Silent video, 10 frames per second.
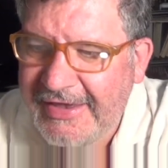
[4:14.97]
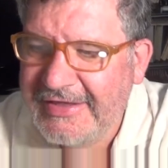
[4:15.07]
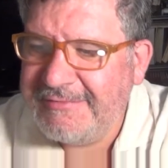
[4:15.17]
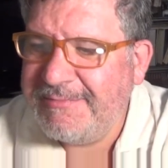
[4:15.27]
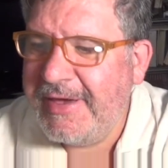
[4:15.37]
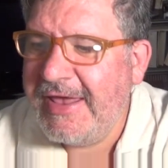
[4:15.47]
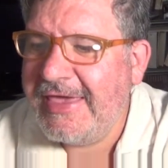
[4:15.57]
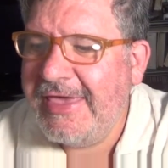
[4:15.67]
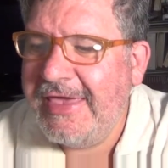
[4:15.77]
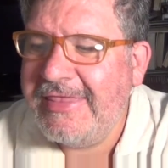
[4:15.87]
es para
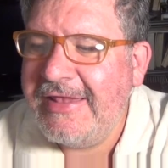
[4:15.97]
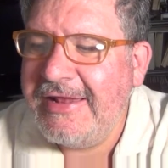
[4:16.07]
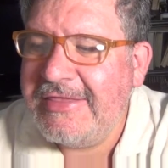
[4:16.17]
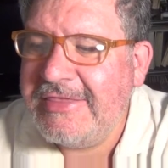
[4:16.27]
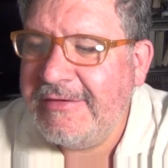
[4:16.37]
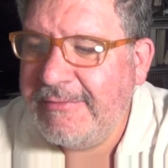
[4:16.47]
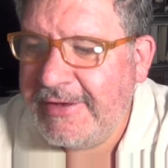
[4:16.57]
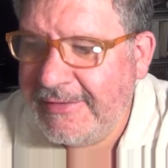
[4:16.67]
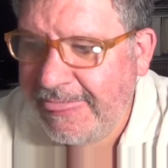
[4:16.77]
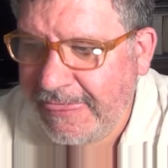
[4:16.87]
quienes le
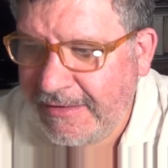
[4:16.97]
temen,